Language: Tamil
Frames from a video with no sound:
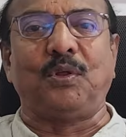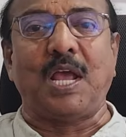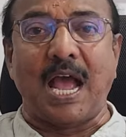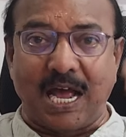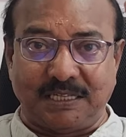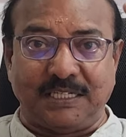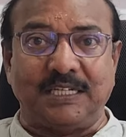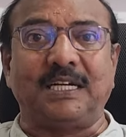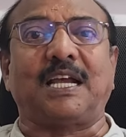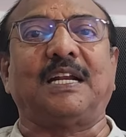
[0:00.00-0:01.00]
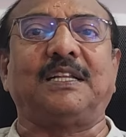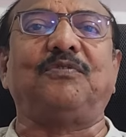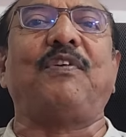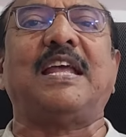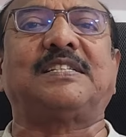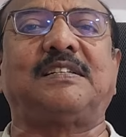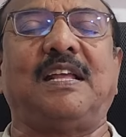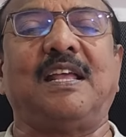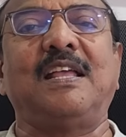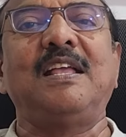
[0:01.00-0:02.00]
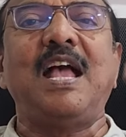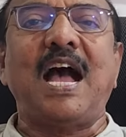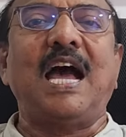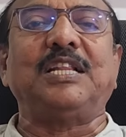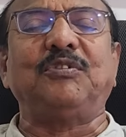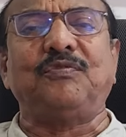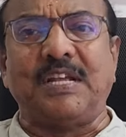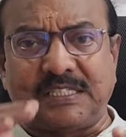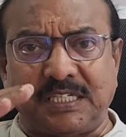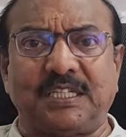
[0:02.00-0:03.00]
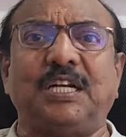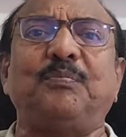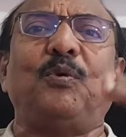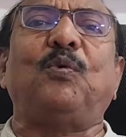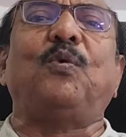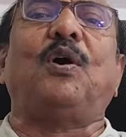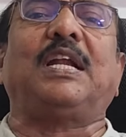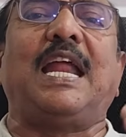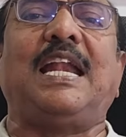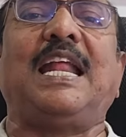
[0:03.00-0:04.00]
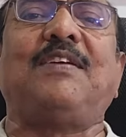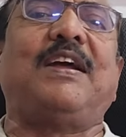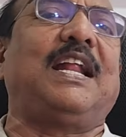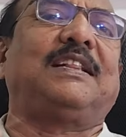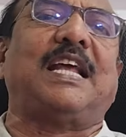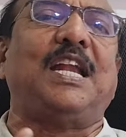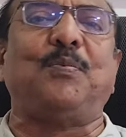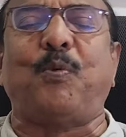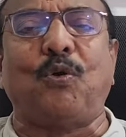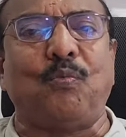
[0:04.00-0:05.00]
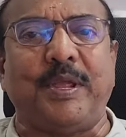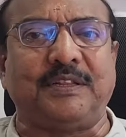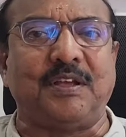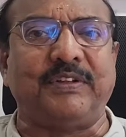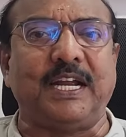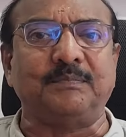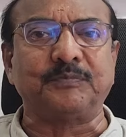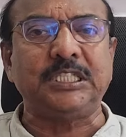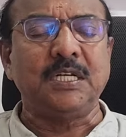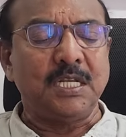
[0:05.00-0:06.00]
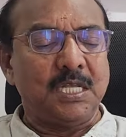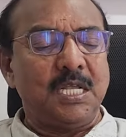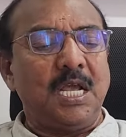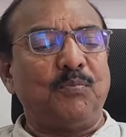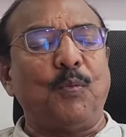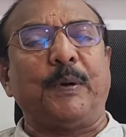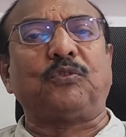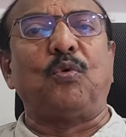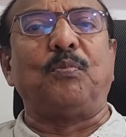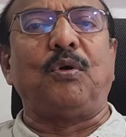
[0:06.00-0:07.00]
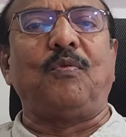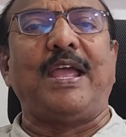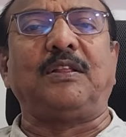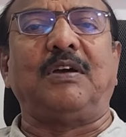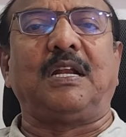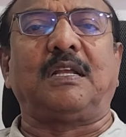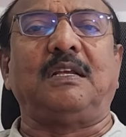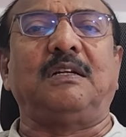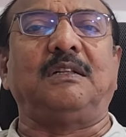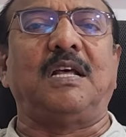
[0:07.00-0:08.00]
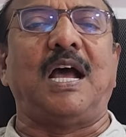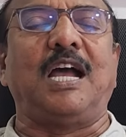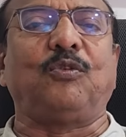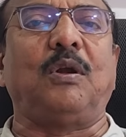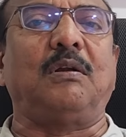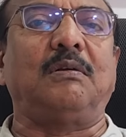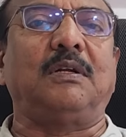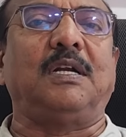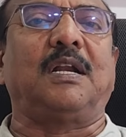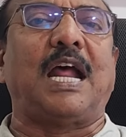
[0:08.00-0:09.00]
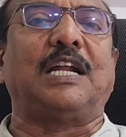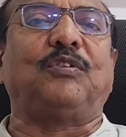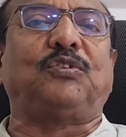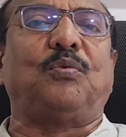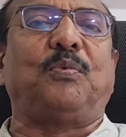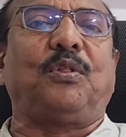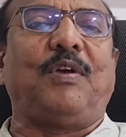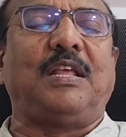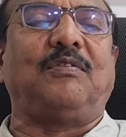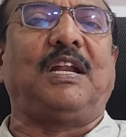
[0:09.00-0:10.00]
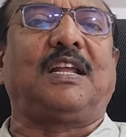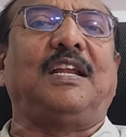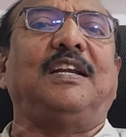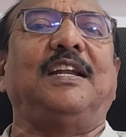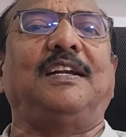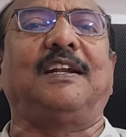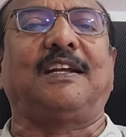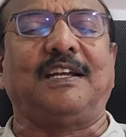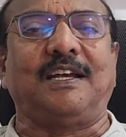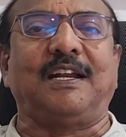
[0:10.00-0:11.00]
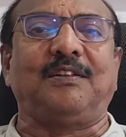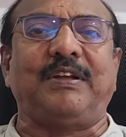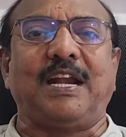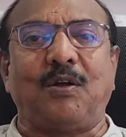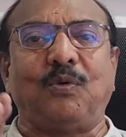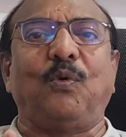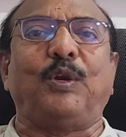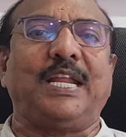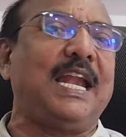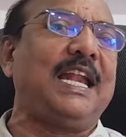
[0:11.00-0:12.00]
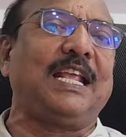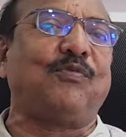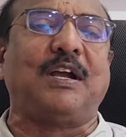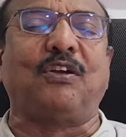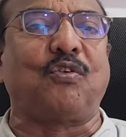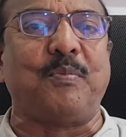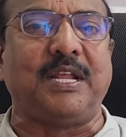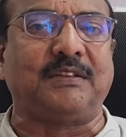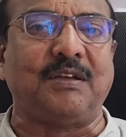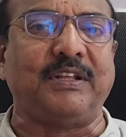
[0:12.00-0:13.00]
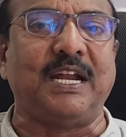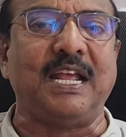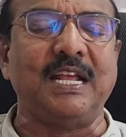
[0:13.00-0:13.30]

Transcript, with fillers: போது அது இருக்கிறதும் வேஸ்ட்டு அதுவும் வேஸ்ட்டு திரும்பி இன்னொரு எல்லை வேணால் தள்ளி போகுமே தவிர முப்பத்தொம்போது வயது வரைக்கும் இருந்த ஆயுள் இன்று அறுபத்தொம்போது வயது வரைக்கும் நீண்டிருக்குங்கிறது வேணால் இன்னொரு எல்லை வகுக்குமே தவிர